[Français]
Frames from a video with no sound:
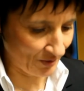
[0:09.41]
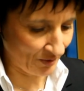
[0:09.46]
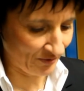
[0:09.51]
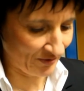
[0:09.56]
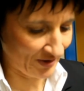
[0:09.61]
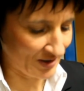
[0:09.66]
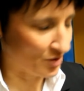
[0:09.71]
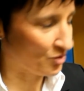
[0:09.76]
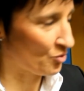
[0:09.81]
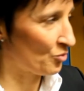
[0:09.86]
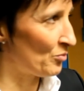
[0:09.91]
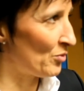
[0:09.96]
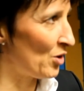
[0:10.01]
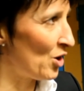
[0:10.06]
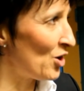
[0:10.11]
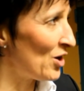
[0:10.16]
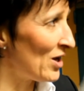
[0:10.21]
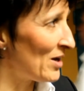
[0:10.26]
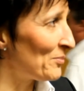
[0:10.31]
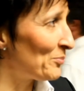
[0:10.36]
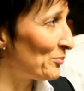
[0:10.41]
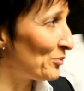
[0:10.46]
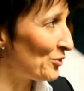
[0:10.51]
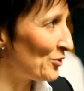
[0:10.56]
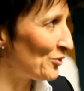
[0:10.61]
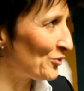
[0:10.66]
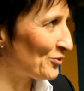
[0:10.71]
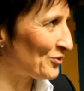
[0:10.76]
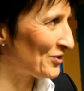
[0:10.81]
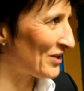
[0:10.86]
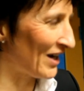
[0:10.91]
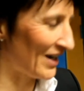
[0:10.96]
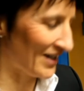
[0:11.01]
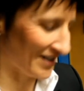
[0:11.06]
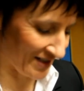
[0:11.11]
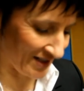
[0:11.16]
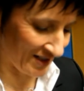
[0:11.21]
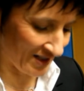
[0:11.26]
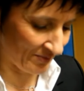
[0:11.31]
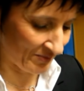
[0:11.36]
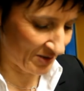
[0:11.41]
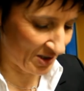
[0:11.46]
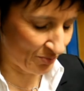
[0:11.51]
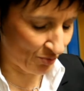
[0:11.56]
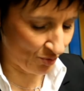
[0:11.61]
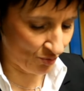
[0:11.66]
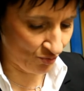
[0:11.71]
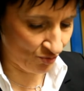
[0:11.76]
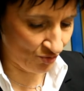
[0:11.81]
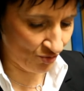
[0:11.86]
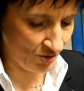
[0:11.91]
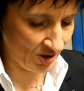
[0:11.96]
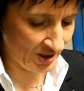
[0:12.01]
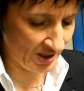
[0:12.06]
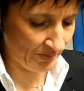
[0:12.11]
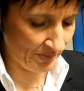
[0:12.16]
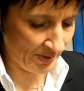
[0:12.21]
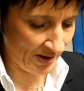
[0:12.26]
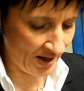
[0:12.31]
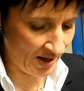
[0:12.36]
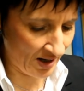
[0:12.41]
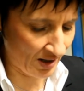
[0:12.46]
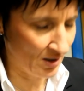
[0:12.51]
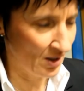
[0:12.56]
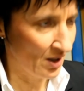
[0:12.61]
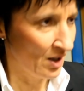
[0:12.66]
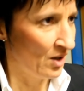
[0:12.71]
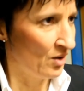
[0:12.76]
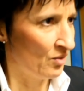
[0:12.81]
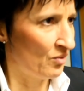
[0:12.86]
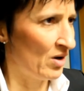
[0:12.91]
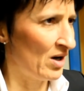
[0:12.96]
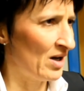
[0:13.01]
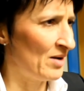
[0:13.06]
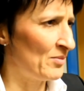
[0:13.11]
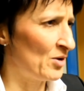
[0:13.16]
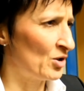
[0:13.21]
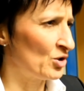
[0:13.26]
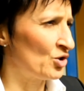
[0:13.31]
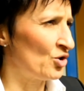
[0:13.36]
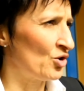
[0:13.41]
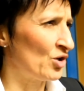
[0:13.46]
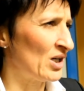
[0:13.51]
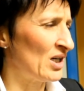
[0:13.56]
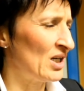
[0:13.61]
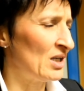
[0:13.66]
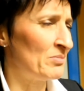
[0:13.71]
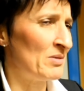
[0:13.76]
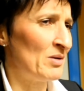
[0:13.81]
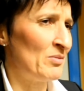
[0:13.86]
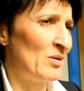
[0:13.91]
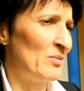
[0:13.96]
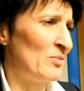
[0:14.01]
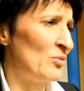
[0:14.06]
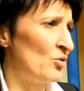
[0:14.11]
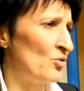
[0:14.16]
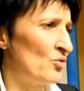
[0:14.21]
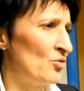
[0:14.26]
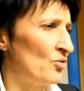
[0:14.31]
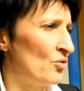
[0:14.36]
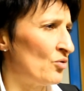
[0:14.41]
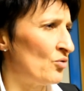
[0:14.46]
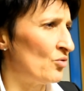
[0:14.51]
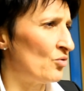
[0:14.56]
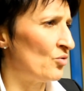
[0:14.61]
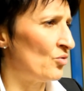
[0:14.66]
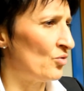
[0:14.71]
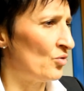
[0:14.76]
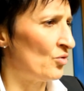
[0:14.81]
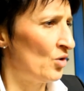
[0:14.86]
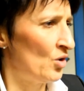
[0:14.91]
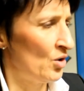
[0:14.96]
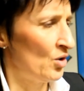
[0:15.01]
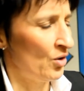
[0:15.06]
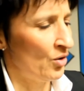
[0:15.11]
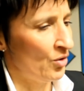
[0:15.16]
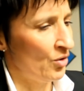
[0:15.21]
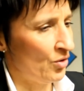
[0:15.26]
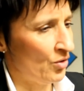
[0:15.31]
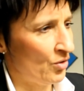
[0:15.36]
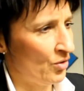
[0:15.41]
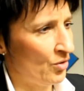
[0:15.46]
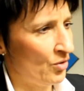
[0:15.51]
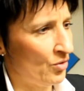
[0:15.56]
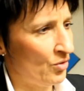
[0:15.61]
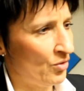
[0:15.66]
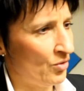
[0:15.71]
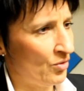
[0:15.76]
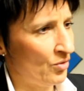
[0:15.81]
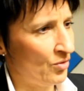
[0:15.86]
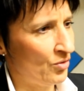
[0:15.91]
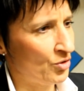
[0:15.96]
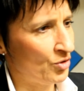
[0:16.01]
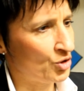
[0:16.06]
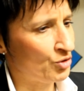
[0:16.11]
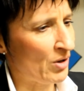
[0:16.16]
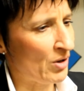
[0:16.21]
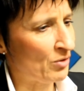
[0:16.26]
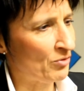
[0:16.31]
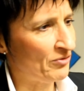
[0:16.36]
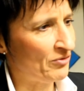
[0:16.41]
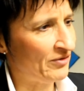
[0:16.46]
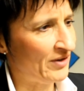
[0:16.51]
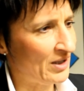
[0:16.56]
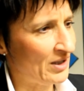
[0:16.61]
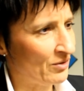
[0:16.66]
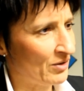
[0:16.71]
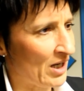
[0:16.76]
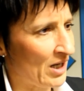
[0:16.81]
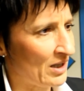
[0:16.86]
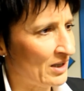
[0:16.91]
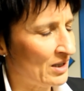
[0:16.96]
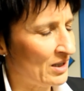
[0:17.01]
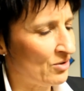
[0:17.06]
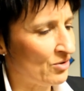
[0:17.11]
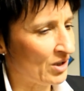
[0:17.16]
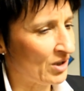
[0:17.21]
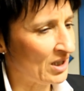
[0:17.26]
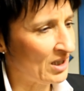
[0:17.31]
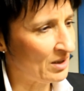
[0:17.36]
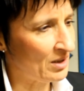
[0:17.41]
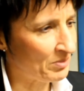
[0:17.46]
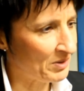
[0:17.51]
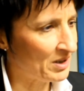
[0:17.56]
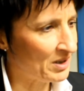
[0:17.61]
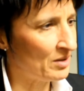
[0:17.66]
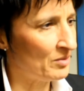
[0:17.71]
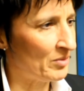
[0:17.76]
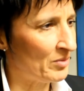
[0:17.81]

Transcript: de façon molle, un peu. Mm. On dirait que c'est un petit peu. Manque de, de, rythme. manque de rythme, mais bon. Euh, le choix qu'on fait de garder le rythme et